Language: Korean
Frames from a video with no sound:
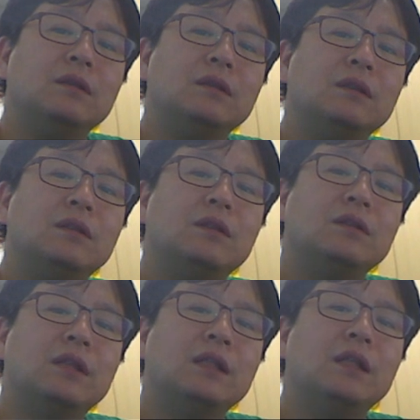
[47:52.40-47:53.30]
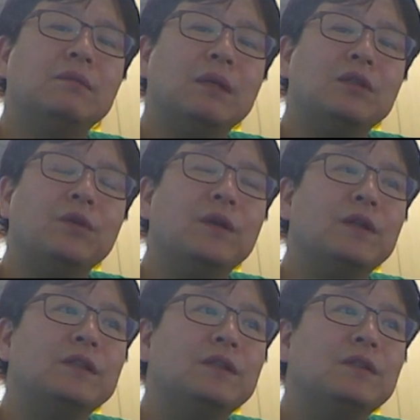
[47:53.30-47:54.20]
신경 차단,
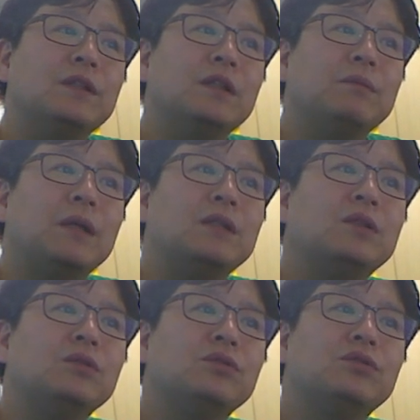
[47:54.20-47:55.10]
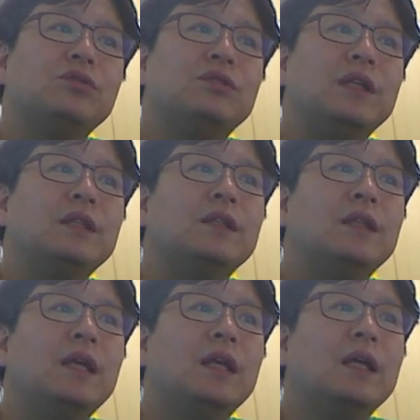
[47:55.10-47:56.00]
정형외과 신경 차단 마취로 수술을
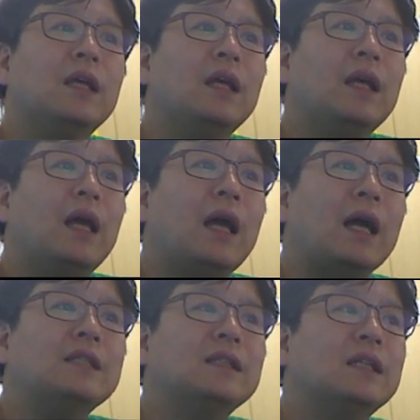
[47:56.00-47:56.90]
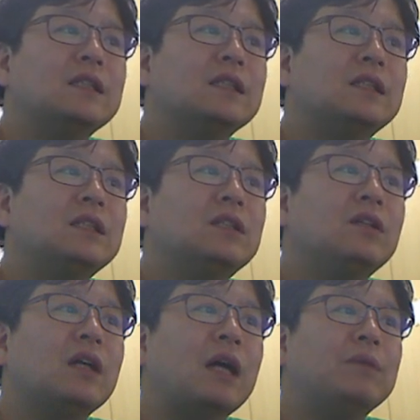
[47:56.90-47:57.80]
했는데, 아직까지
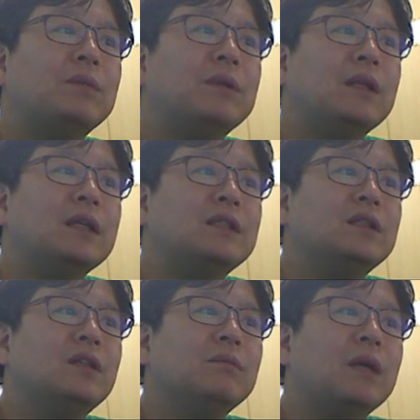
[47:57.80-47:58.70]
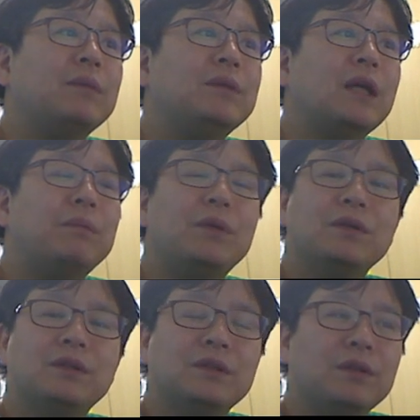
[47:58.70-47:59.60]
신경 감염이나 신경 마비
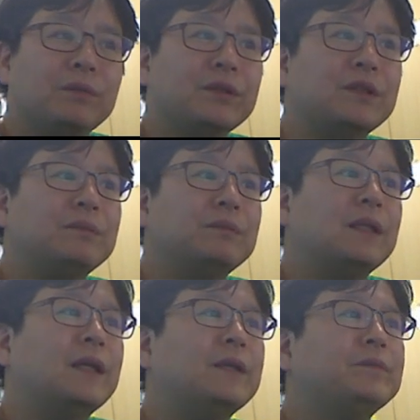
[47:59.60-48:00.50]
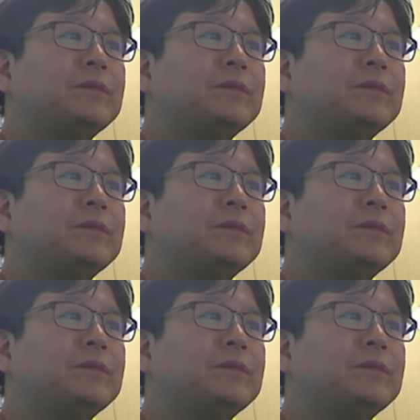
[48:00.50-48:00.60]
합병증은 없었습니다.